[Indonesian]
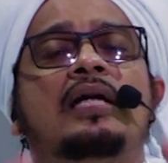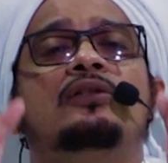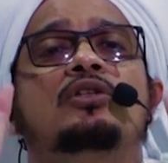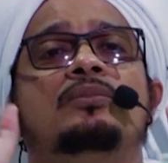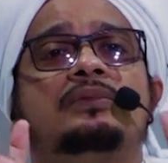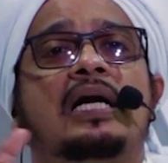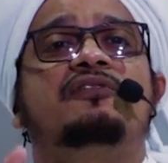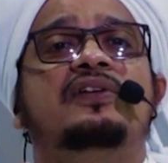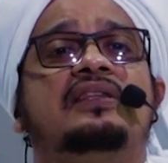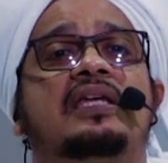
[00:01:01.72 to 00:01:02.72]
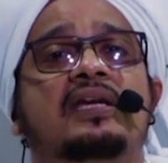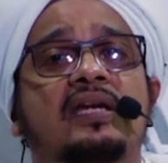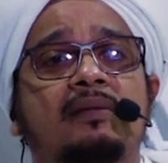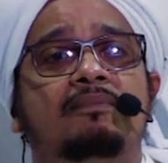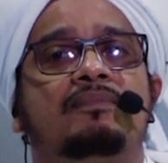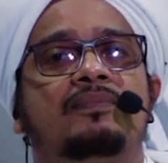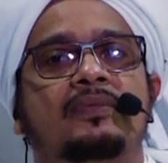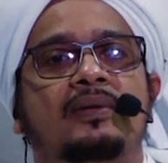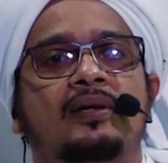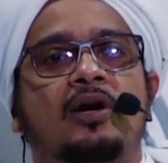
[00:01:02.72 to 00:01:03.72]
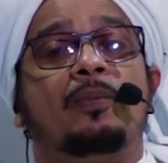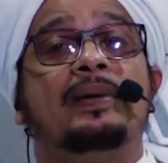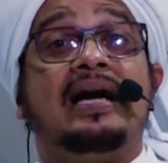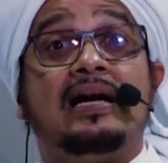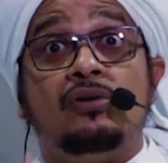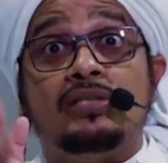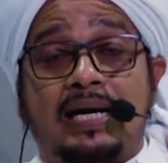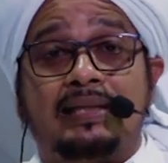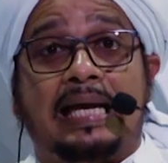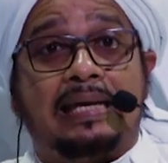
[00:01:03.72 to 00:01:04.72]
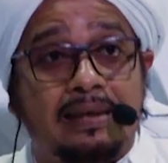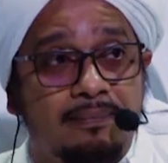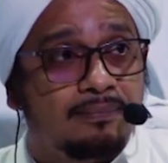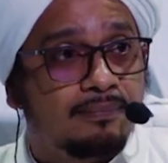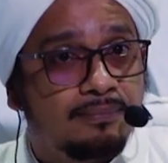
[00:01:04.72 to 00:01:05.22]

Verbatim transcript: antum tahfad tarim. Kau bilang kau jaga tarim,